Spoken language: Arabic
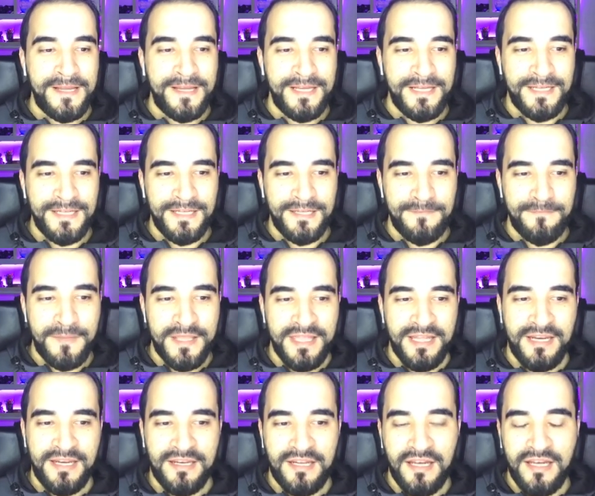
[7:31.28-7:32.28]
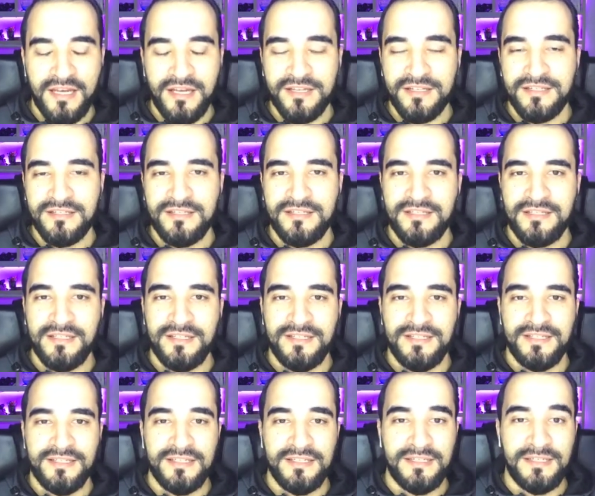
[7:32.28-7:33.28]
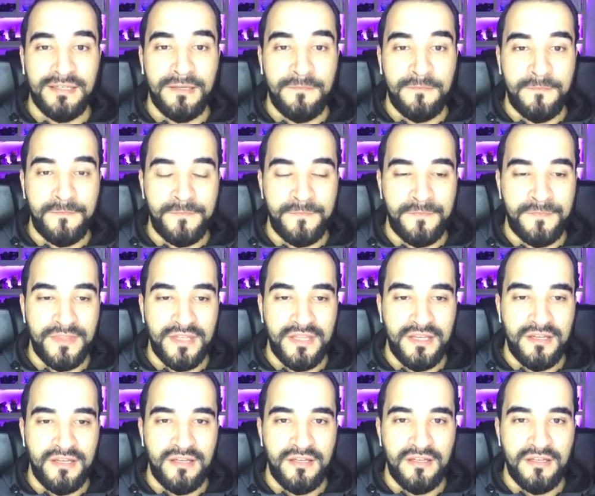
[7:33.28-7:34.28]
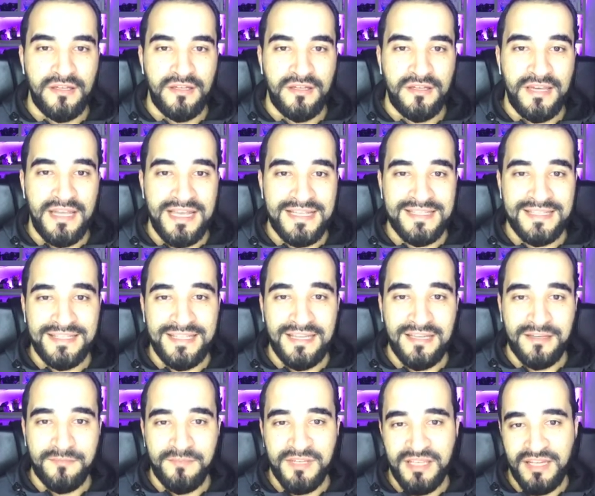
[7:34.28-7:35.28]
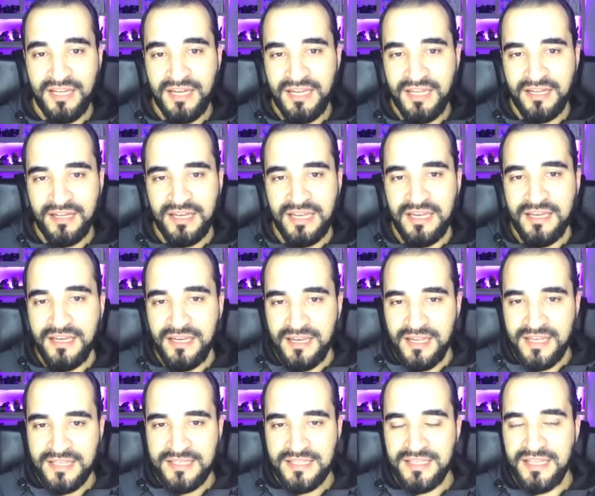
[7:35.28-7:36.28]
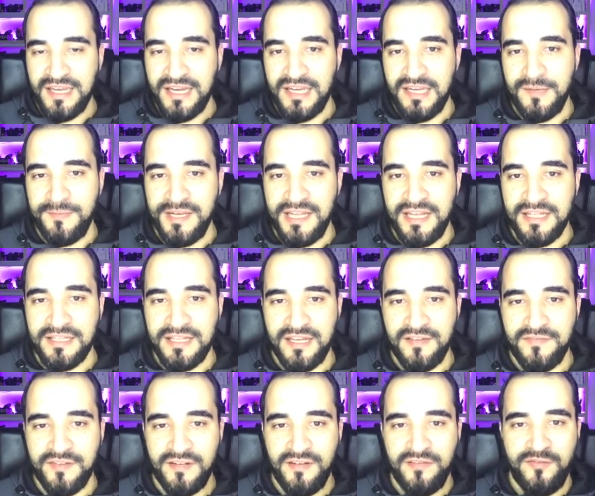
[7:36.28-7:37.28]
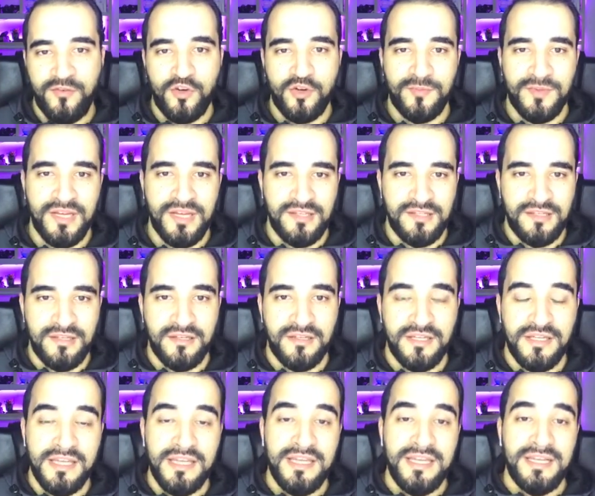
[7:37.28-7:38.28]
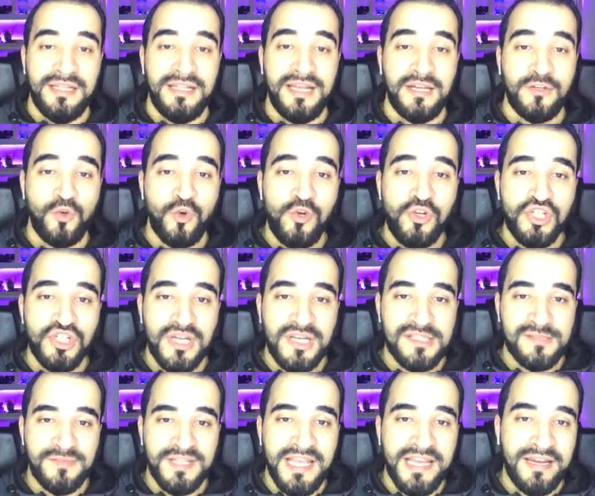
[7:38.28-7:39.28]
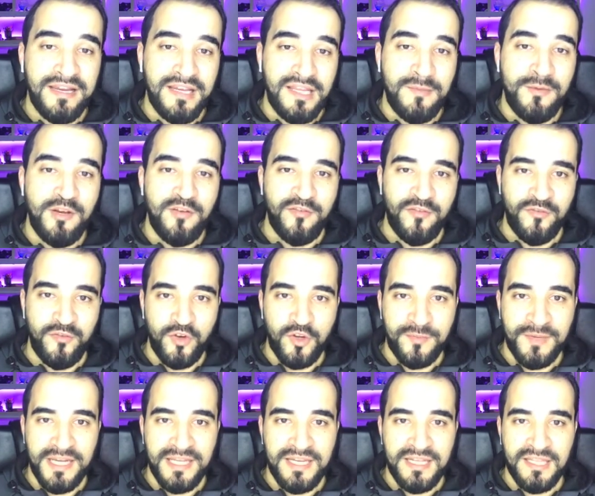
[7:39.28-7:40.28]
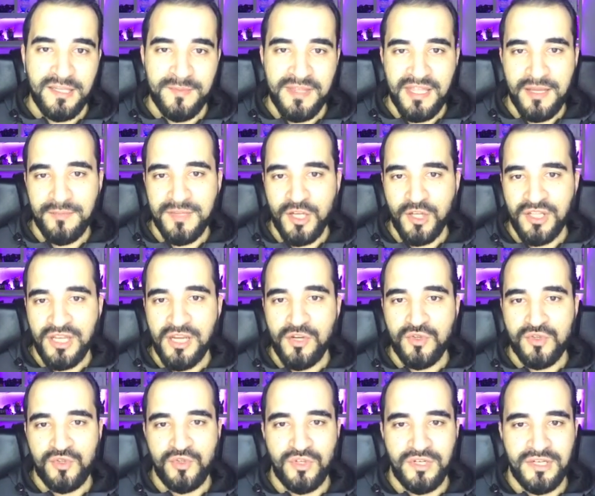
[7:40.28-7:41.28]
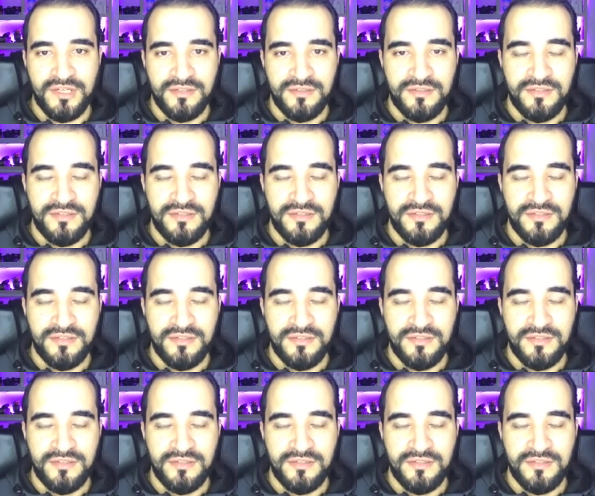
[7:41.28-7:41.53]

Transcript: آه، مثلا عرض آه، ناس بيحكي لك خلي الناس تدخل ايميلاتها في الفورم هذا لان كل شخص بدخل ايميله في الفورم هذا انت مثلا بتاخذ عليه نص دولار